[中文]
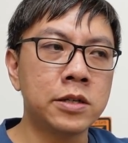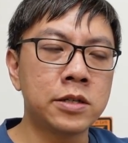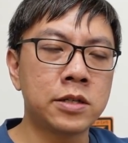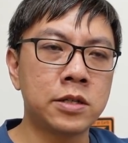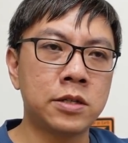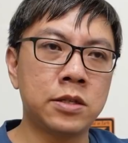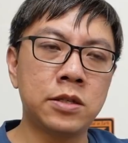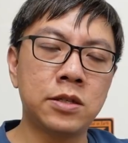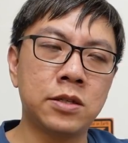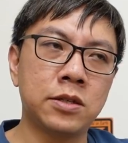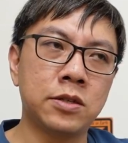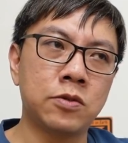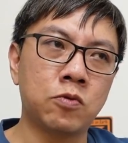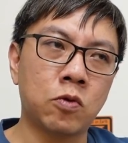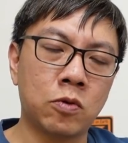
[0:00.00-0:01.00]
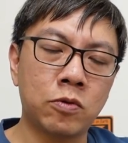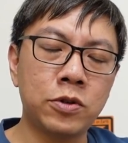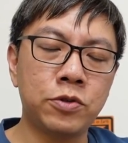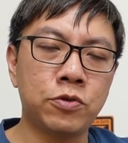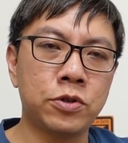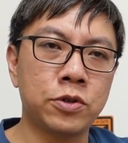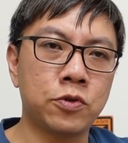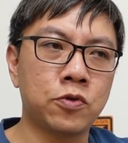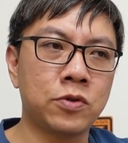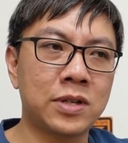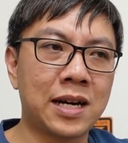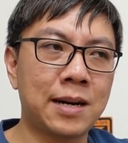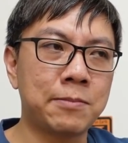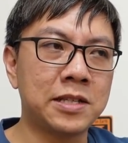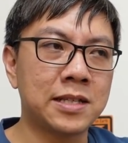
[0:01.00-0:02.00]
甚至我会觉得说
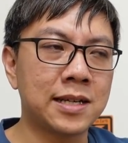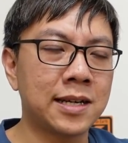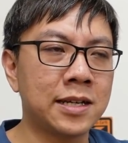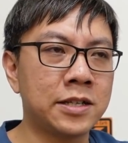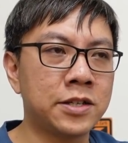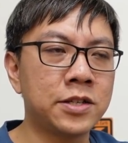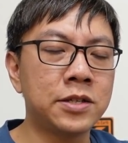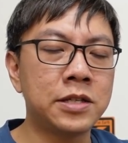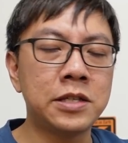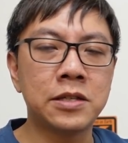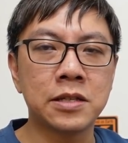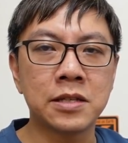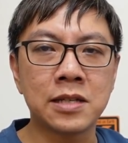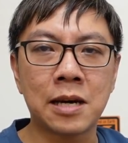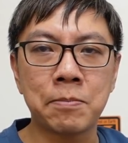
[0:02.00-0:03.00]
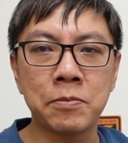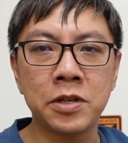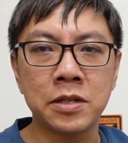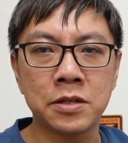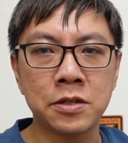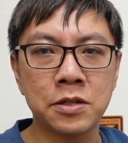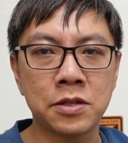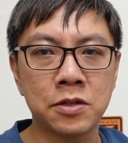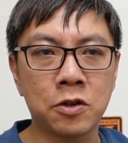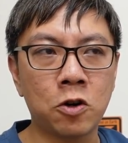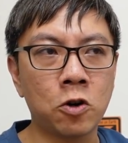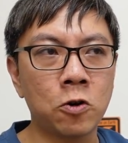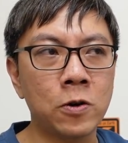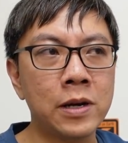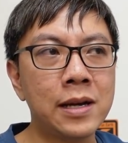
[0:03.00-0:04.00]
他们在设计这个产品的时
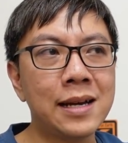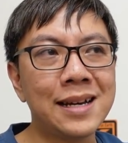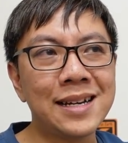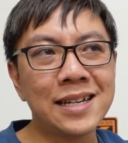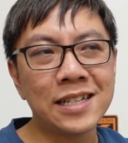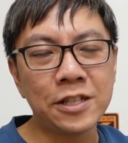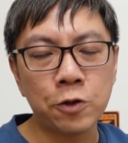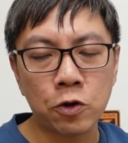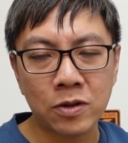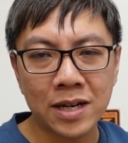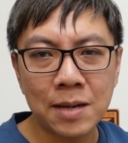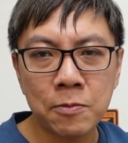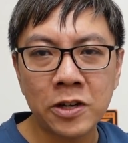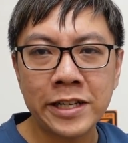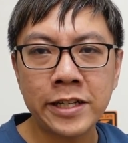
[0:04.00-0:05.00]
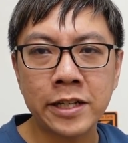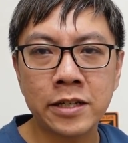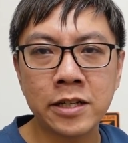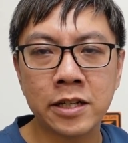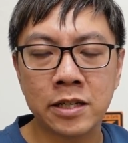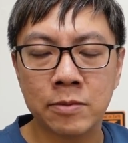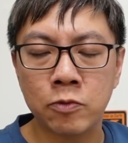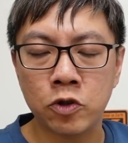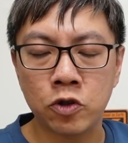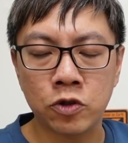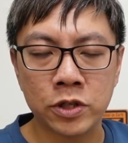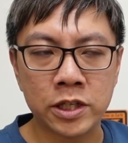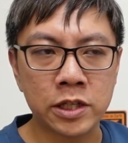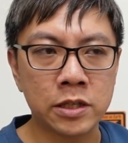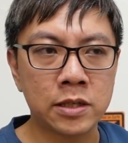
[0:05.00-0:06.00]
候。有那么一点点的不
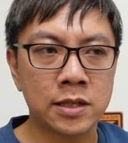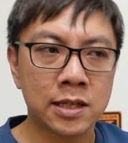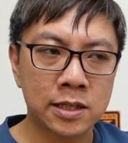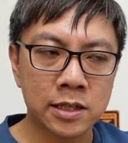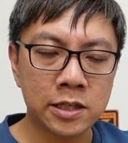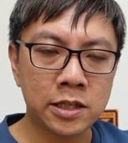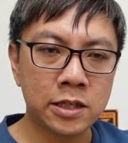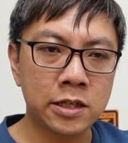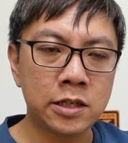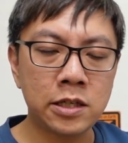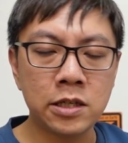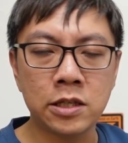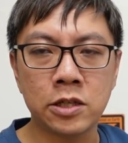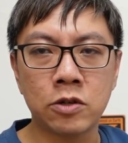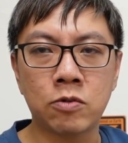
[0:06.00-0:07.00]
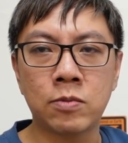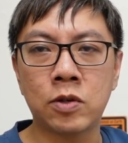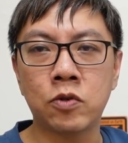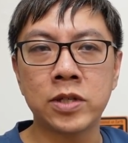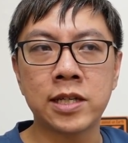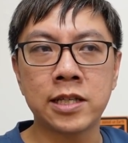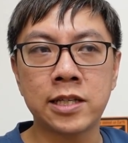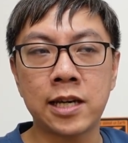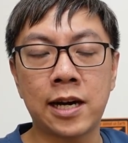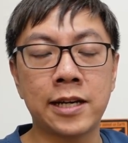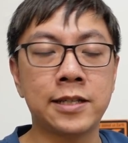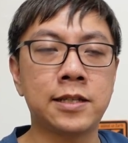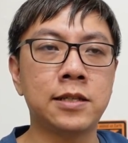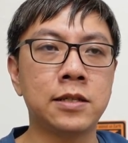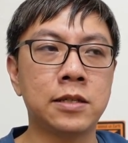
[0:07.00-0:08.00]
用心，那这一些细节我们会在下一
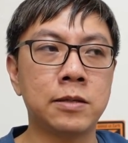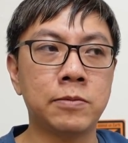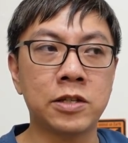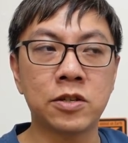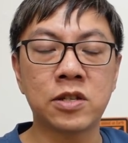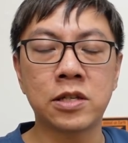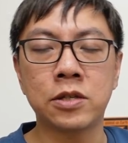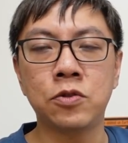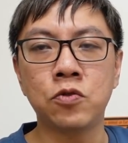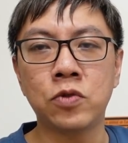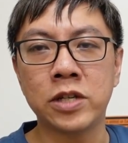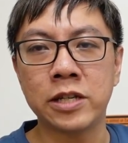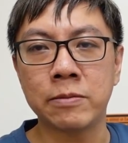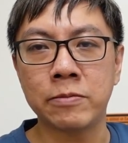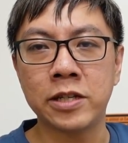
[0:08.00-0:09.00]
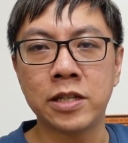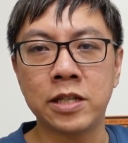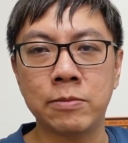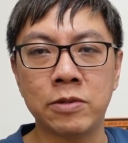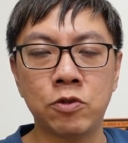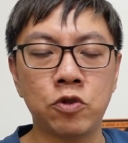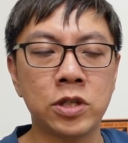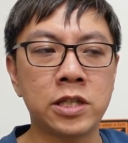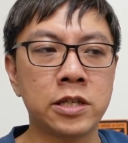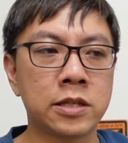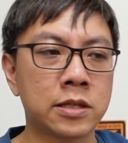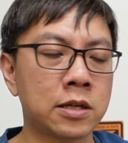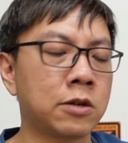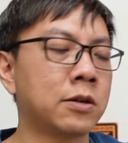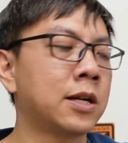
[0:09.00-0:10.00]
次的比较深入的影片里面去介
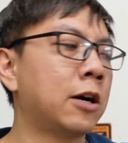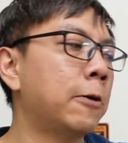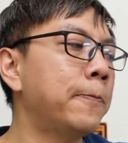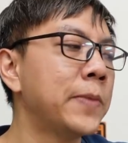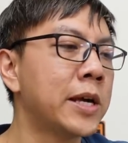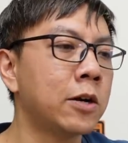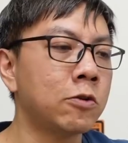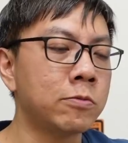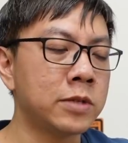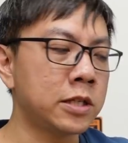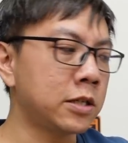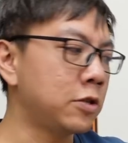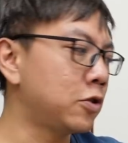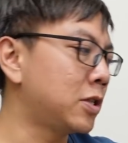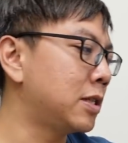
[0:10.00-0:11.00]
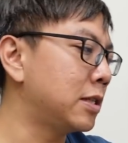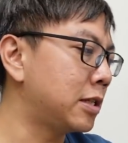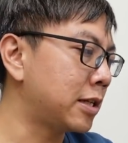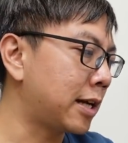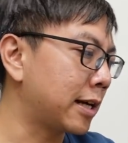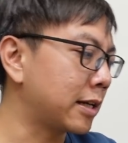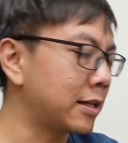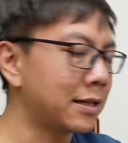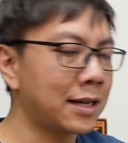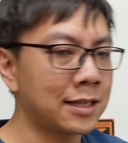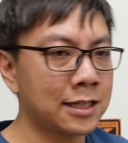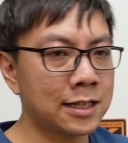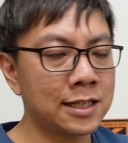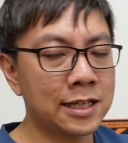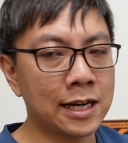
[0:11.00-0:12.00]
绍到。我们今天就直接来跟大
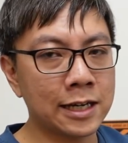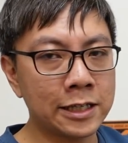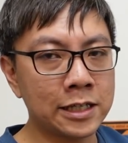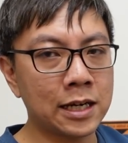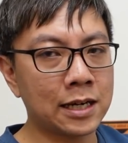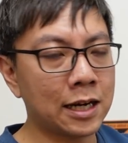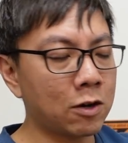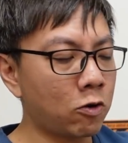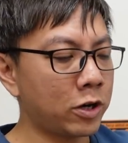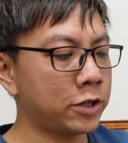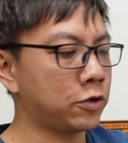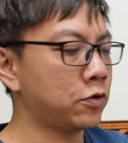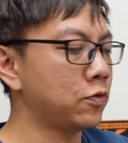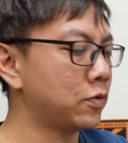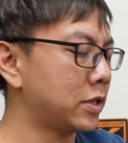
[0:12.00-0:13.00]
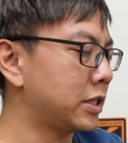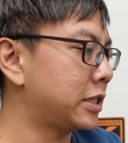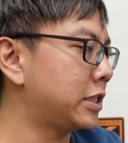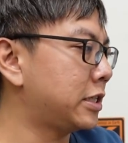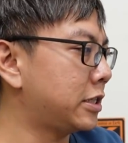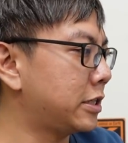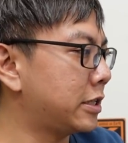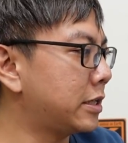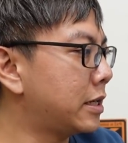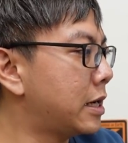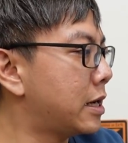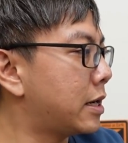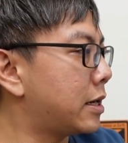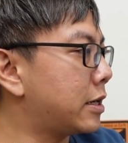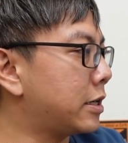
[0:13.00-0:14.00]
家讲一下它快速的一些
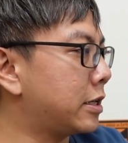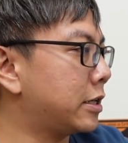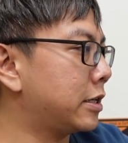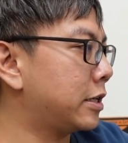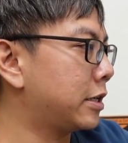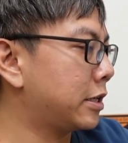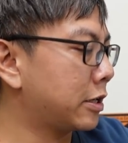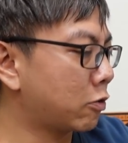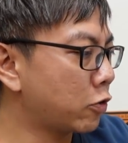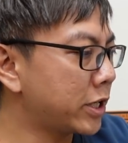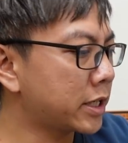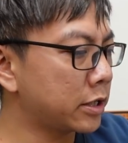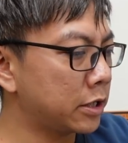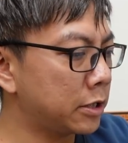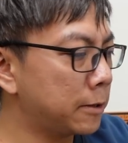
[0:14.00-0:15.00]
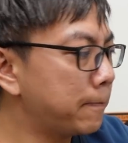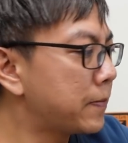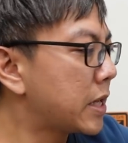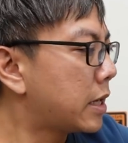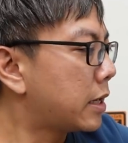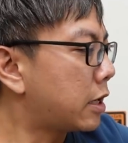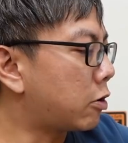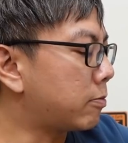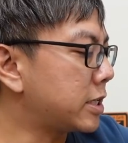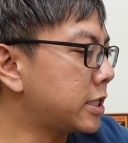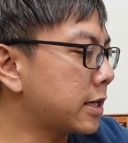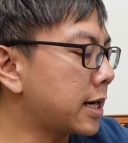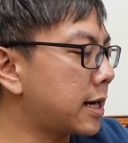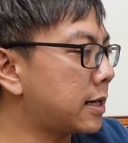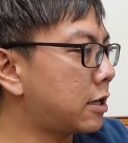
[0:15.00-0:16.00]
呃规格。我们
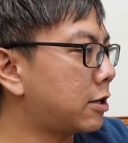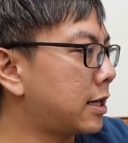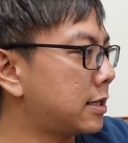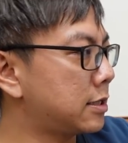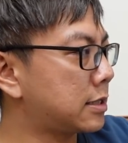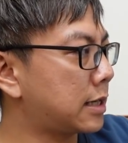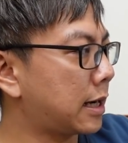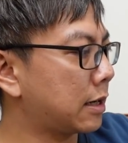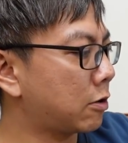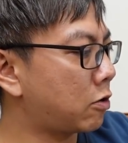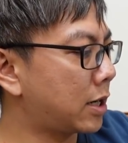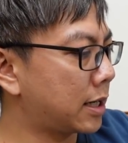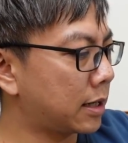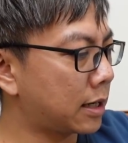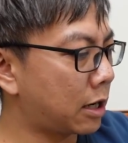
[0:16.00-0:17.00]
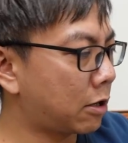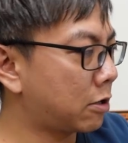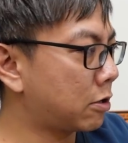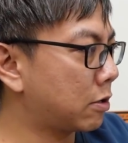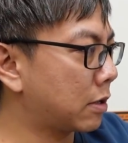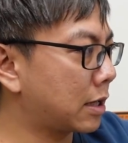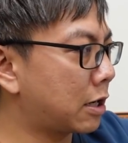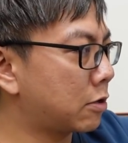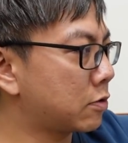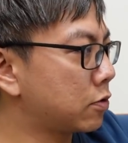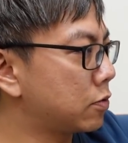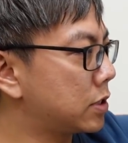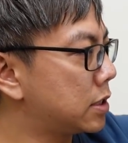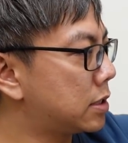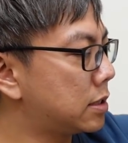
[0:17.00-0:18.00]
先看到它的长宽高，哈，高
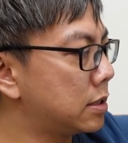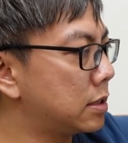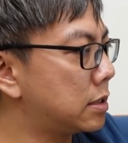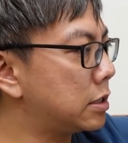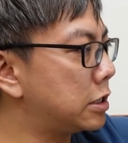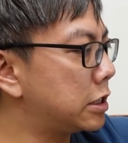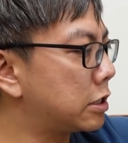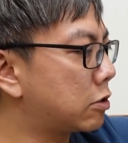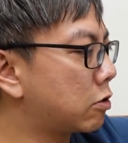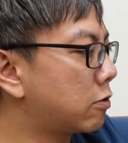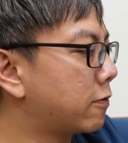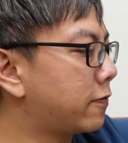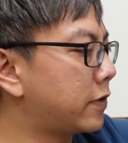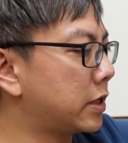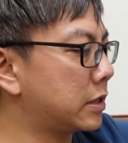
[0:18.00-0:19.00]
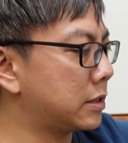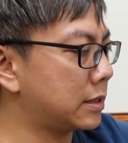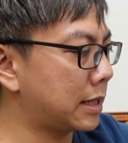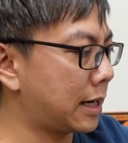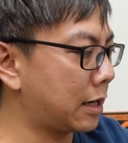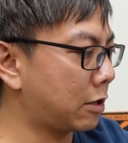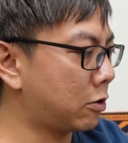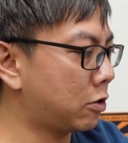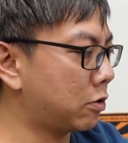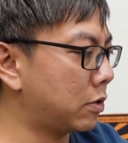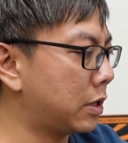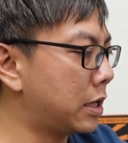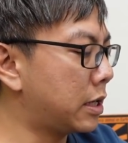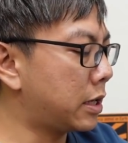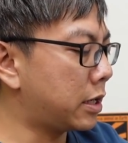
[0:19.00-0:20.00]
度是四十一公分，然
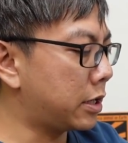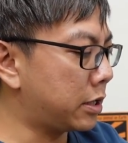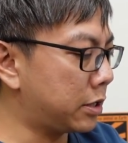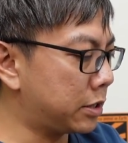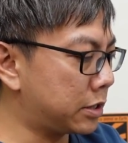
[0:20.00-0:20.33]
后呃